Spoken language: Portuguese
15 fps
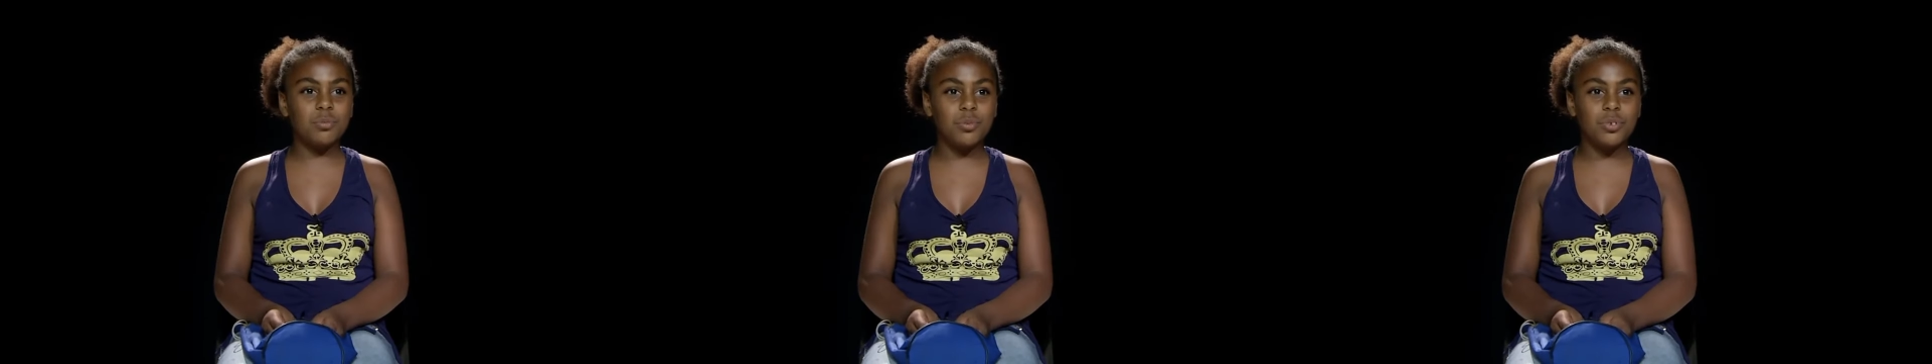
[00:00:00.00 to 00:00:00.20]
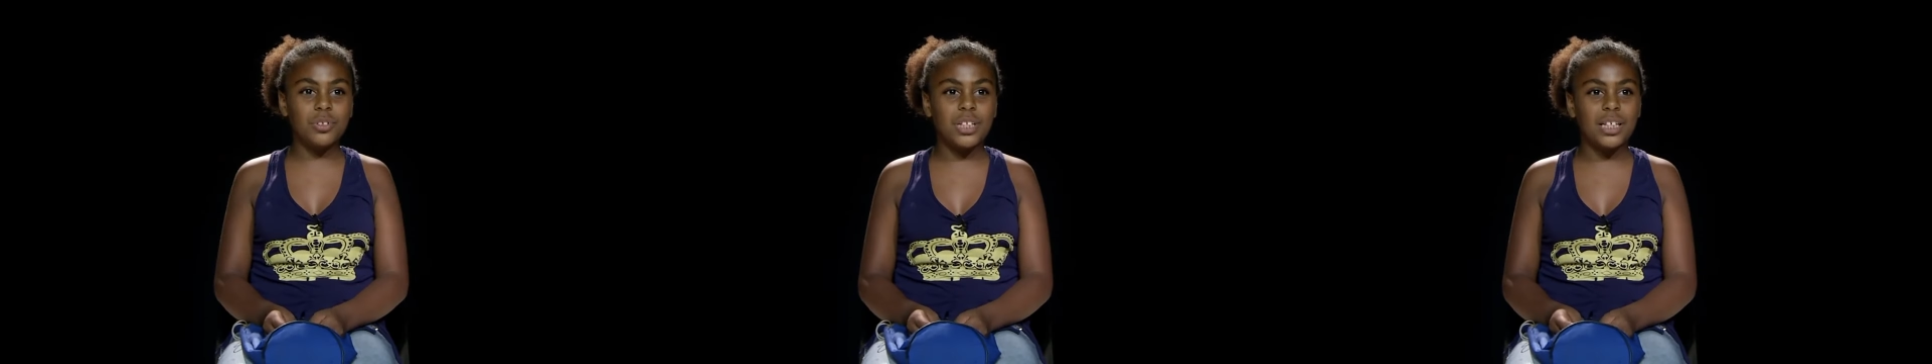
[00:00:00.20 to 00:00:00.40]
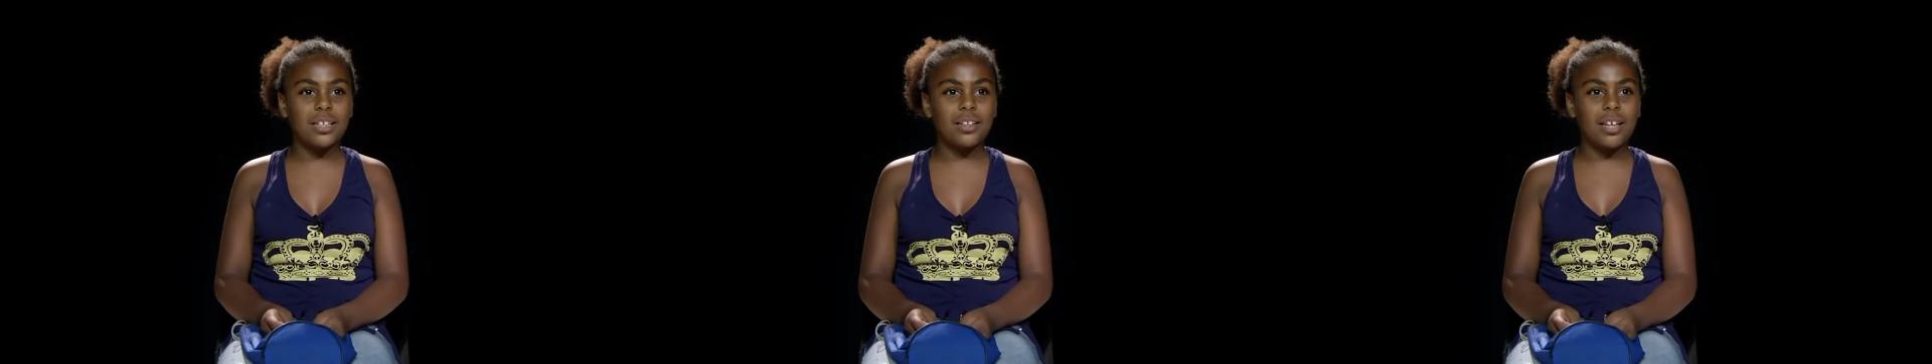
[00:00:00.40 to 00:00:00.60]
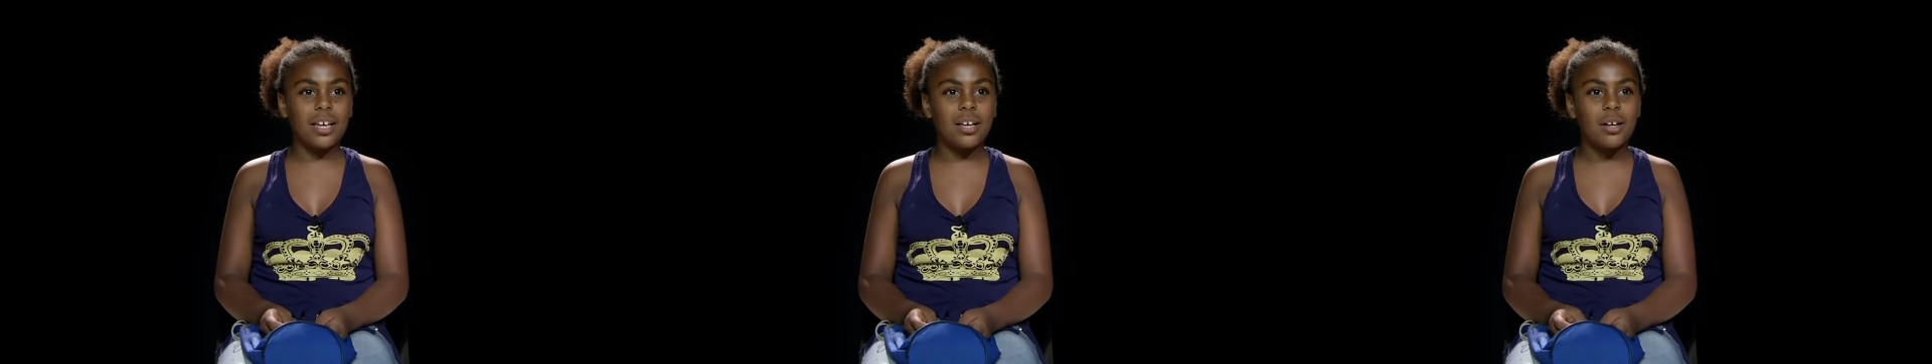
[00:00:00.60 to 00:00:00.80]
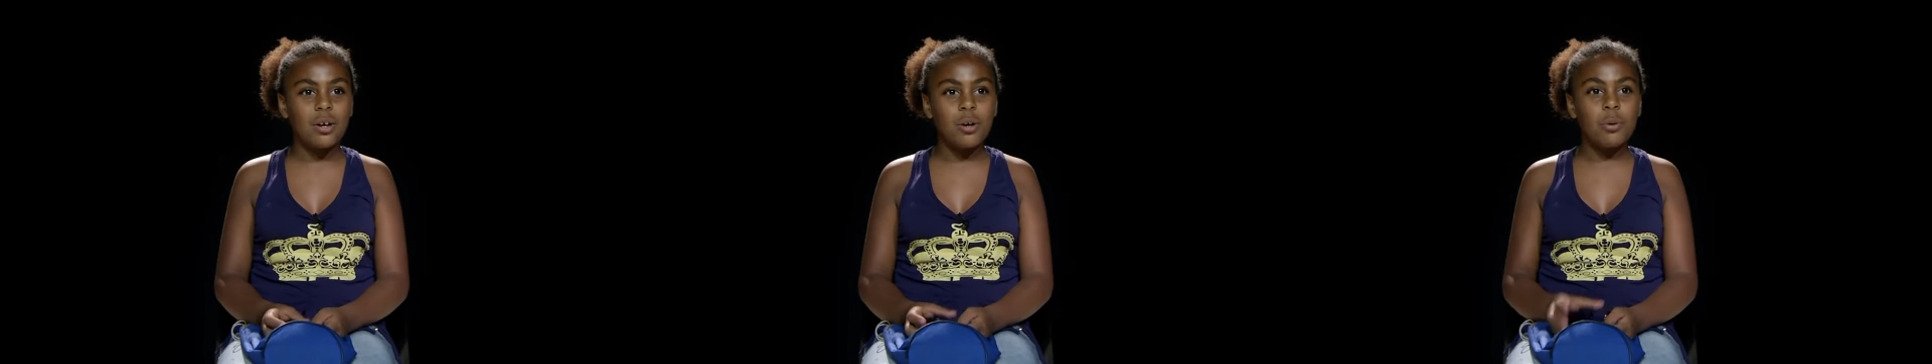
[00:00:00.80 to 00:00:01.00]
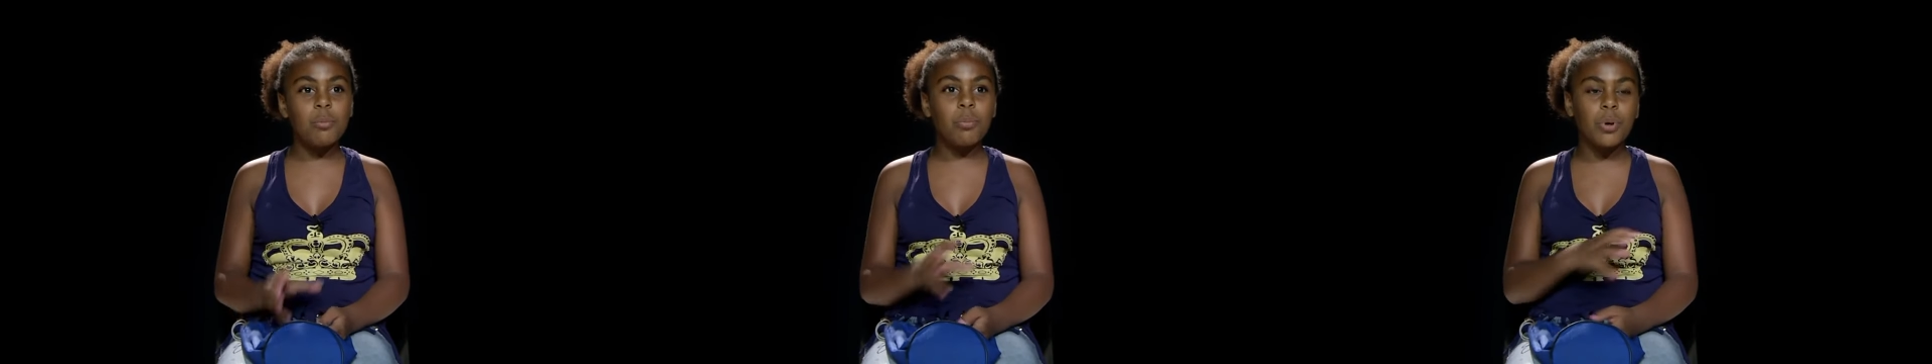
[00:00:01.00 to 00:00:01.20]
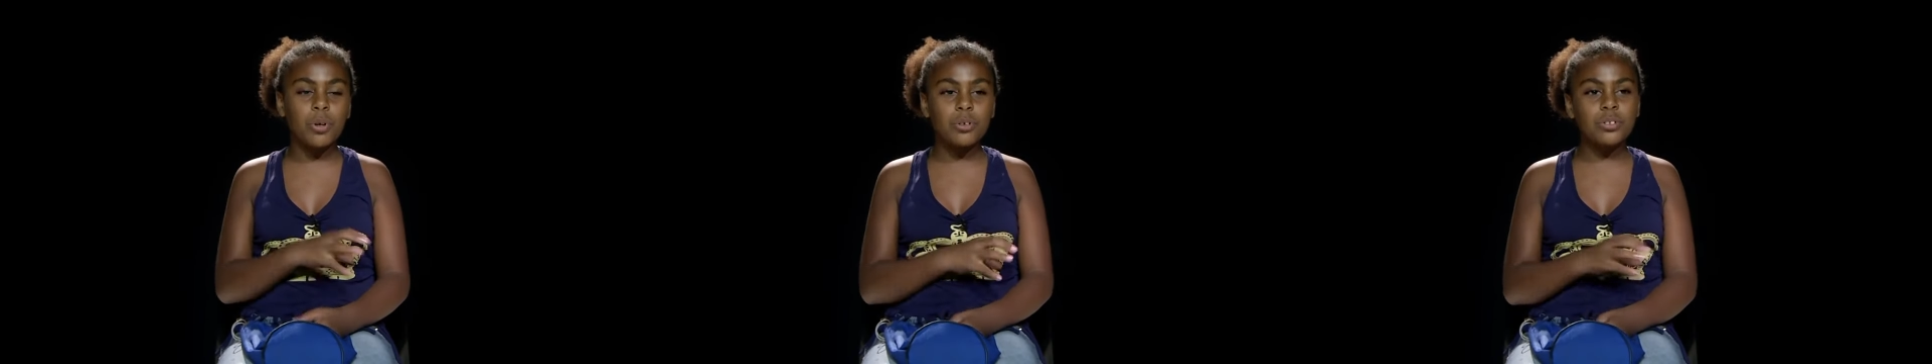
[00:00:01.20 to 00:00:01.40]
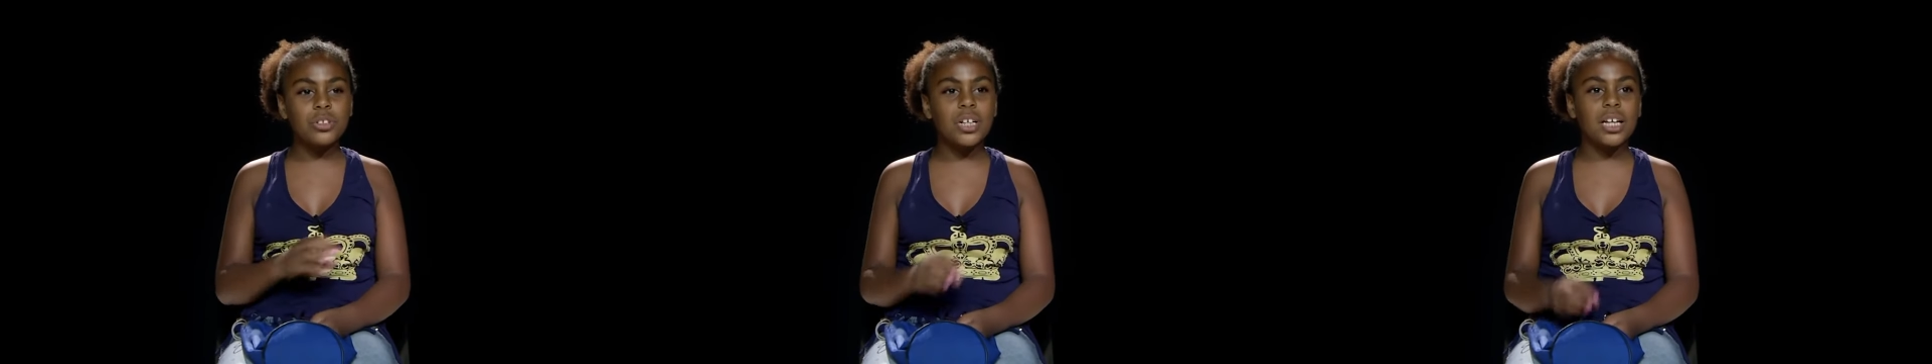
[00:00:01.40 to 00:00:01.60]
O mundo tem que ter um
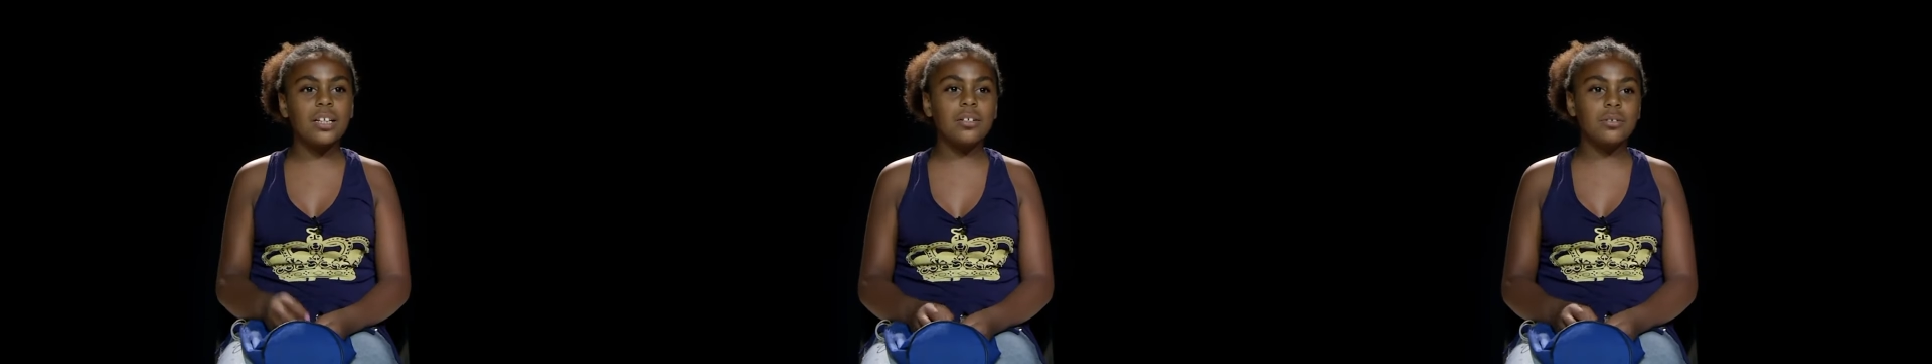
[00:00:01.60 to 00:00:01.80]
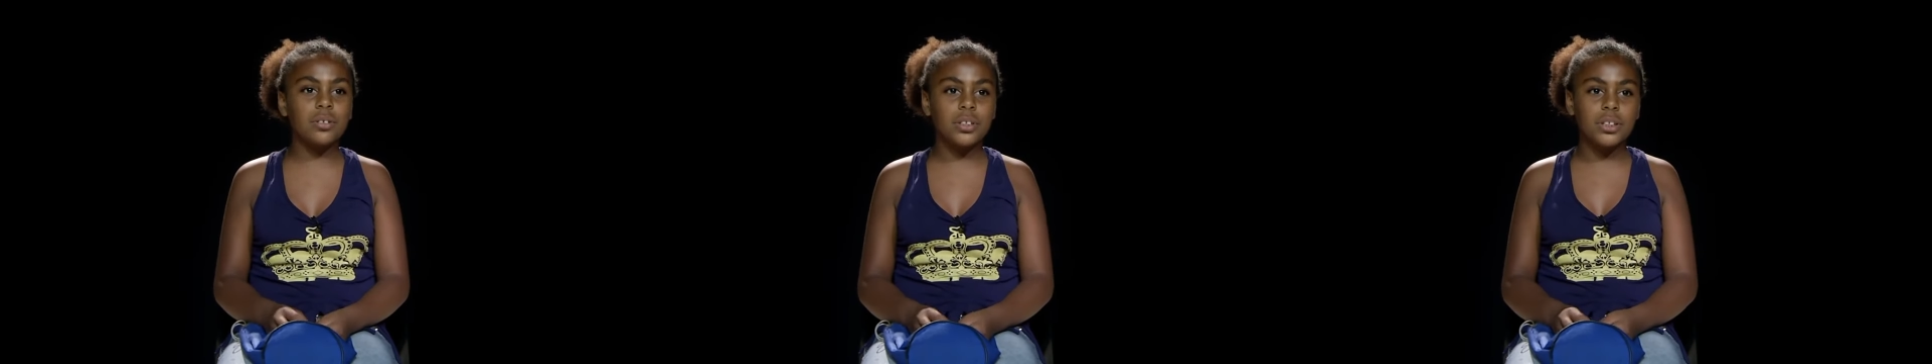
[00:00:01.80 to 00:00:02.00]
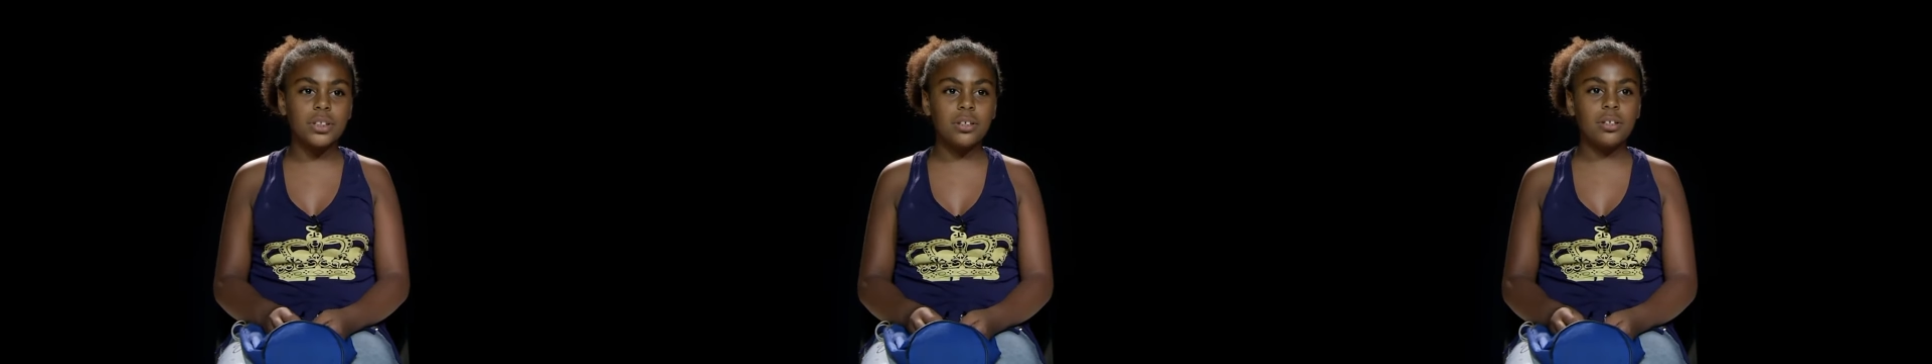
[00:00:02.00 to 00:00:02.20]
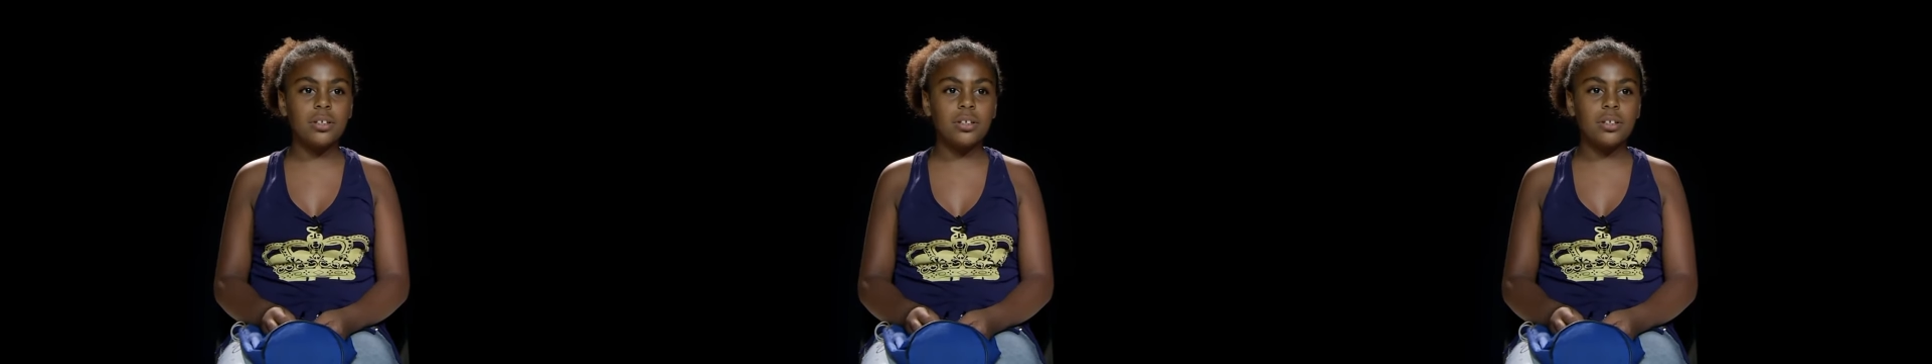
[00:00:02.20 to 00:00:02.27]
pouco de cada coisa.